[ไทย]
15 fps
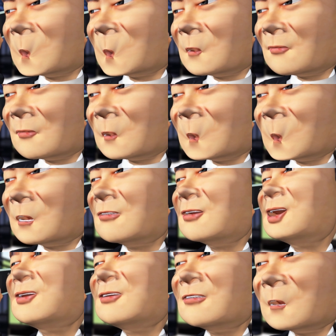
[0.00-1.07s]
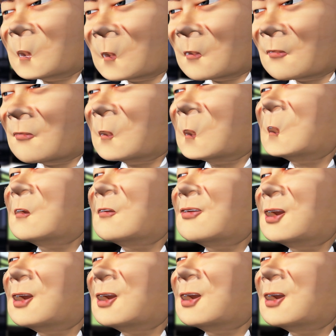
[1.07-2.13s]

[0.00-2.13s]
ก็บอกแล้วไงว่าไม่กู้อ่ะ